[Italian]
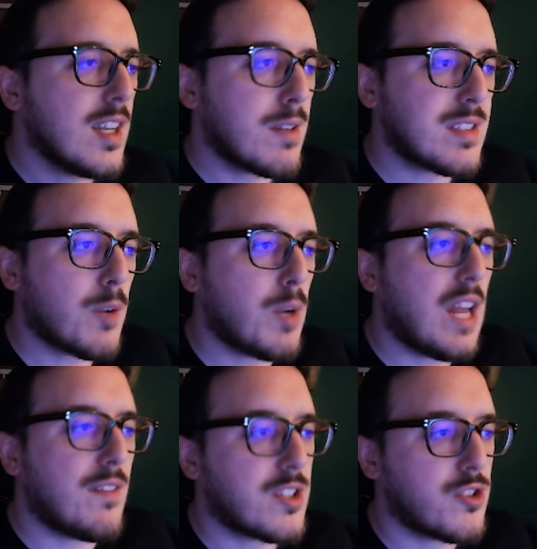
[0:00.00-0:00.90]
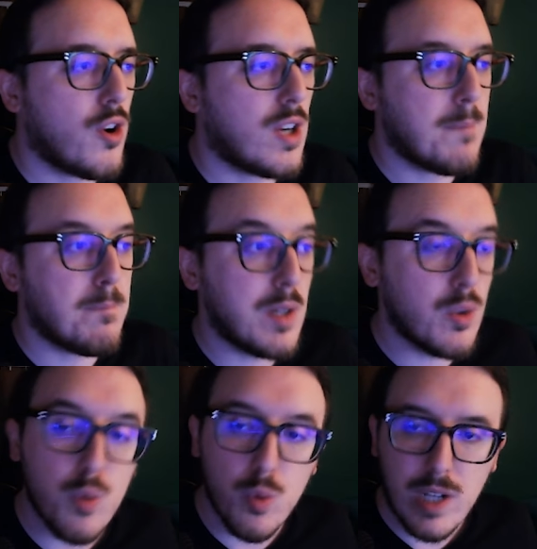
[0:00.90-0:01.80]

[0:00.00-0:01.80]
Questa qui è la versione blu,